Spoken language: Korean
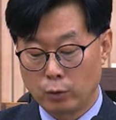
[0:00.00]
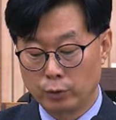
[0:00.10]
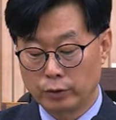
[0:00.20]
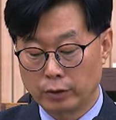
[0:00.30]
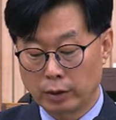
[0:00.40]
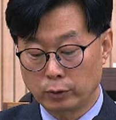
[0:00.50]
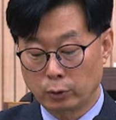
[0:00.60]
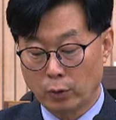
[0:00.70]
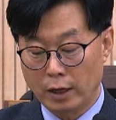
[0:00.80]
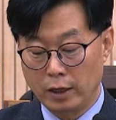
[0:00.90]

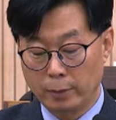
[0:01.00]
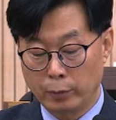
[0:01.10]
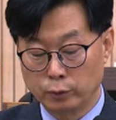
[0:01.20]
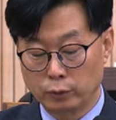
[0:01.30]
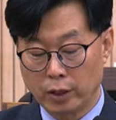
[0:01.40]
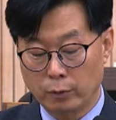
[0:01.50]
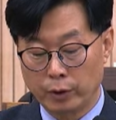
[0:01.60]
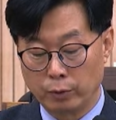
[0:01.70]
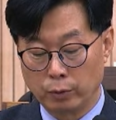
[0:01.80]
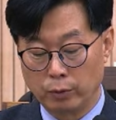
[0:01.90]
공유재산으로 관리 보존하고
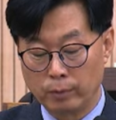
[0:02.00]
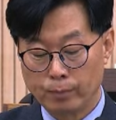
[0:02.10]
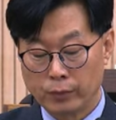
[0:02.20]
있고